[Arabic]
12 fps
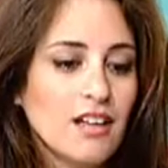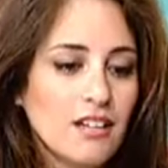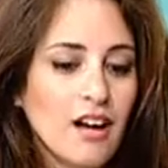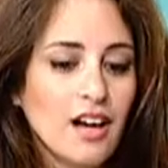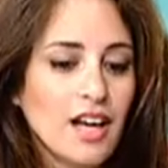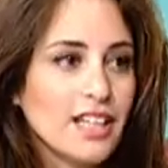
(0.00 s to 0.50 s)

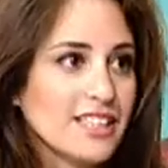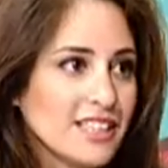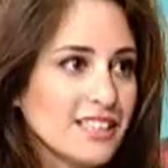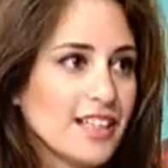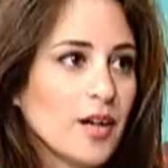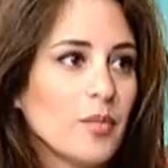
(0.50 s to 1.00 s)
لا
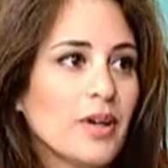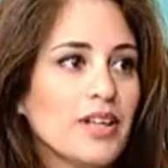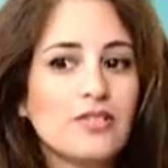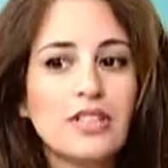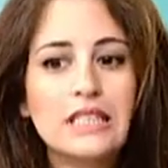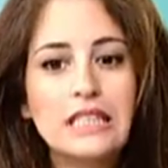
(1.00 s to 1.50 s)
اكيد
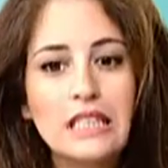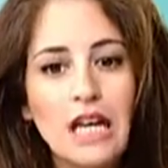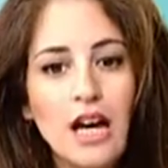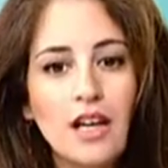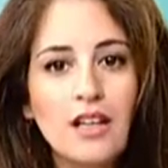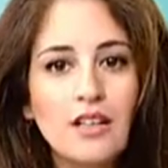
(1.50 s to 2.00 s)
البير في كثير
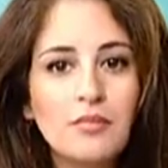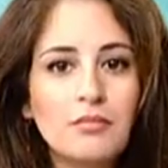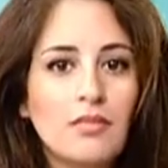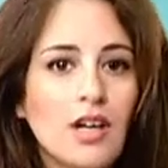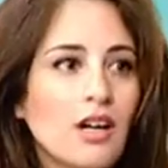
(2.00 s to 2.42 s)
عالم